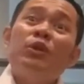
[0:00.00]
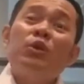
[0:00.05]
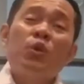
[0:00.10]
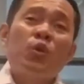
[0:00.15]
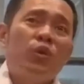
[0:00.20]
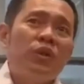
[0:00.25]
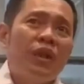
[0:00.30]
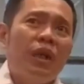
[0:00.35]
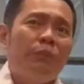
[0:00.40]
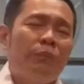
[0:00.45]

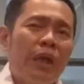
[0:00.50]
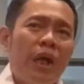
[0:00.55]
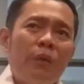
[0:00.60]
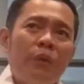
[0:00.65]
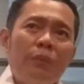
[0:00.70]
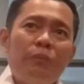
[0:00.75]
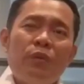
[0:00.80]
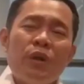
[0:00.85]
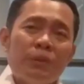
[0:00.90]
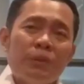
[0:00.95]
menurunkan
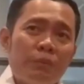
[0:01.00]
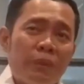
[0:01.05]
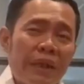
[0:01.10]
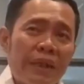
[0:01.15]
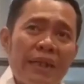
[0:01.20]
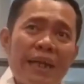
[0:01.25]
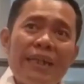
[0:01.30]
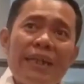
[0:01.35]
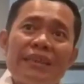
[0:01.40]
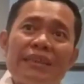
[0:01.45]
PAW buat
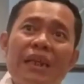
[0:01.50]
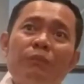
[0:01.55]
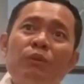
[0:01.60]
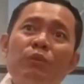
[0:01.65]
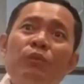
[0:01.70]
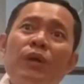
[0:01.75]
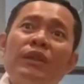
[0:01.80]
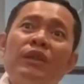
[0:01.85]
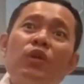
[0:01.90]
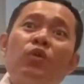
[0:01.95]
mereka yang telah
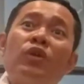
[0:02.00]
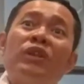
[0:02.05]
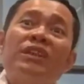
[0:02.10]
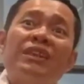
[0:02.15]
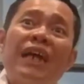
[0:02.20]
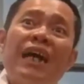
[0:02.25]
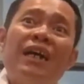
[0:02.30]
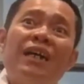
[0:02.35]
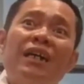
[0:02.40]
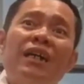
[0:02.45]
membuat
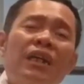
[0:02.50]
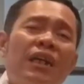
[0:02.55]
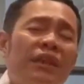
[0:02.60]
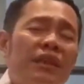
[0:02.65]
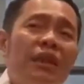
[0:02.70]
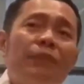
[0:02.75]
resah